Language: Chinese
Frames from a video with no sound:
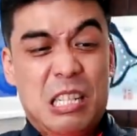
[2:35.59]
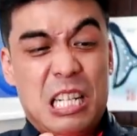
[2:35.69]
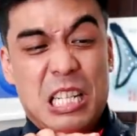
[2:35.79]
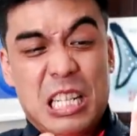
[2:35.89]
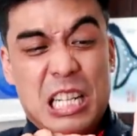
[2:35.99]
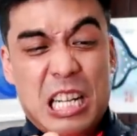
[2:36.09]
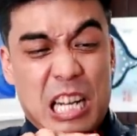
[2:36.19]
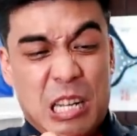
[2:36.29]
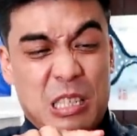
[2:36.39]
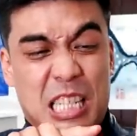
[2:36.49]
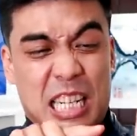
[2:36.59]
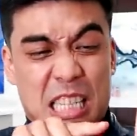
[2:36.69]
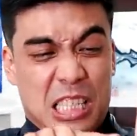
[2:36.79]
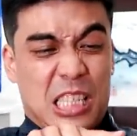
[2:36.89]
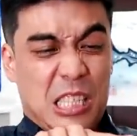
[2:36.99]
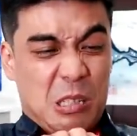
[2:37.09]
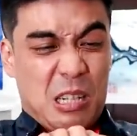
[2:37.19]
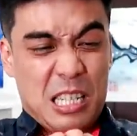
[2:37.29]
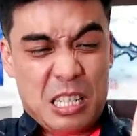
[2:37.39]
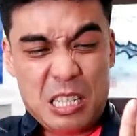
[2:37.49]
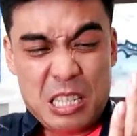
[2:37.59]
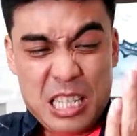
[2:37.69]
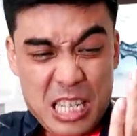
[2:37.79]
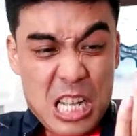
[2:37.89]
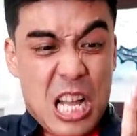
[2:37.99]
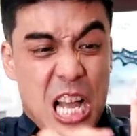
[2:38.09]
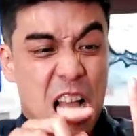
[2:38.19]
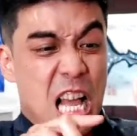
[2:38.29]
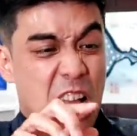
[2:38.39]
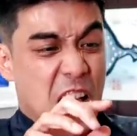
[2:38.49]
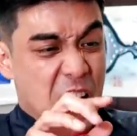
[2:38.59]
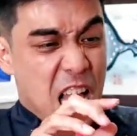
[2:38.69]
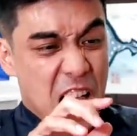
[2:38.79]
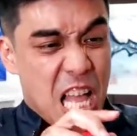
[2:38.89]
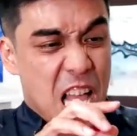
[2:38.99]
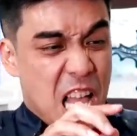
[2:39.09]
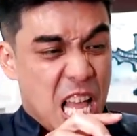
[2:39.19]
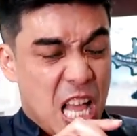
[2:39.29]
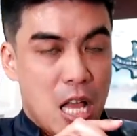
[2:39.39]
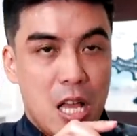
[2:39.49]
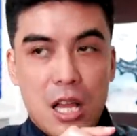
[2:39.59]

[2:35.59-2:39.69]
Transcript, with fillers: 呃，好想按喜欢啊，呃呃呃呃。